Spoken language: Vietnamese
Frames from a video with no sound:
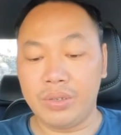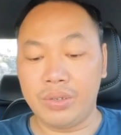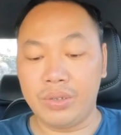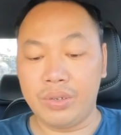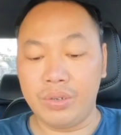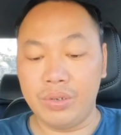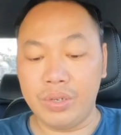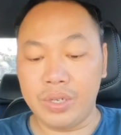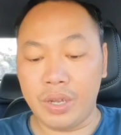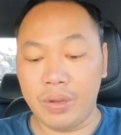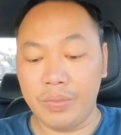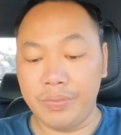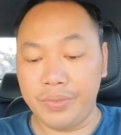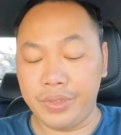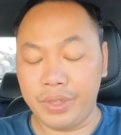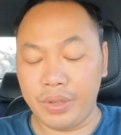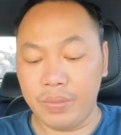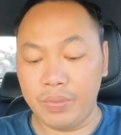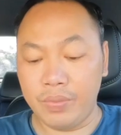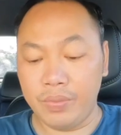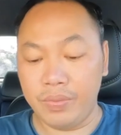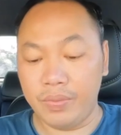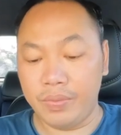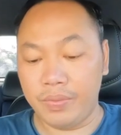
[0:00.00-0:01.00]
của công
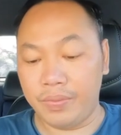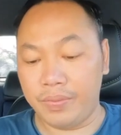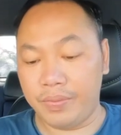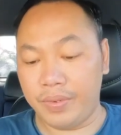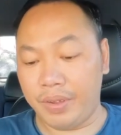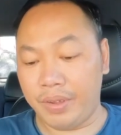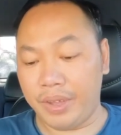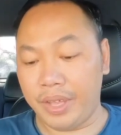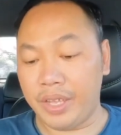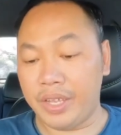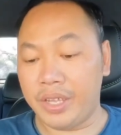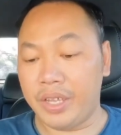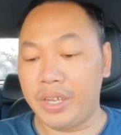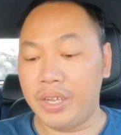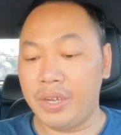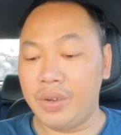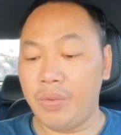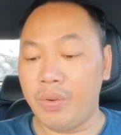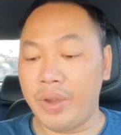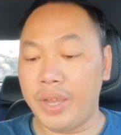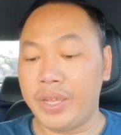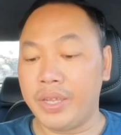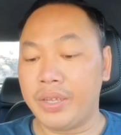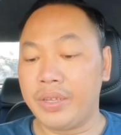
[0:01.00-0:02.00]
chúng vào các cơ
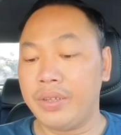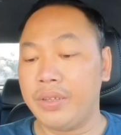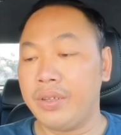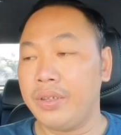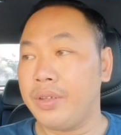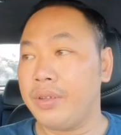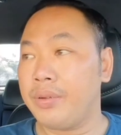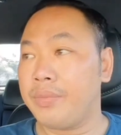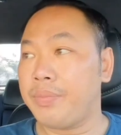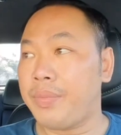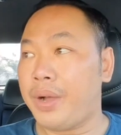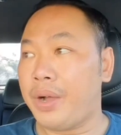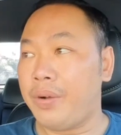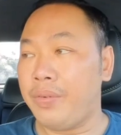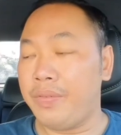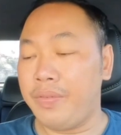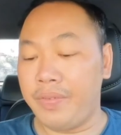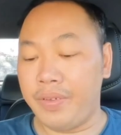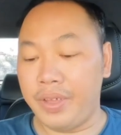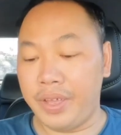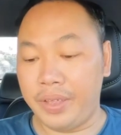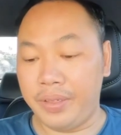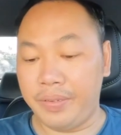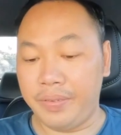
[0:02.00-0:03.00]
quan bảo
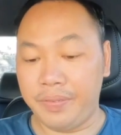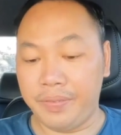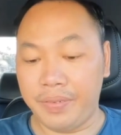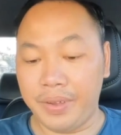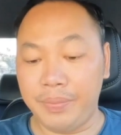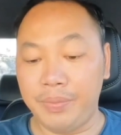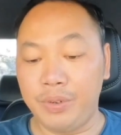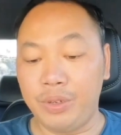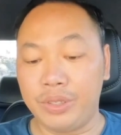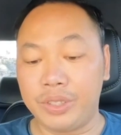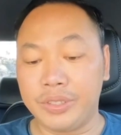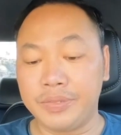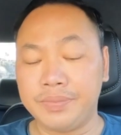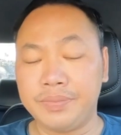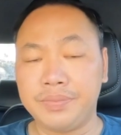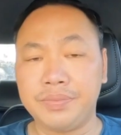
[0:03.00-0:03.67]
vệ pháp luật.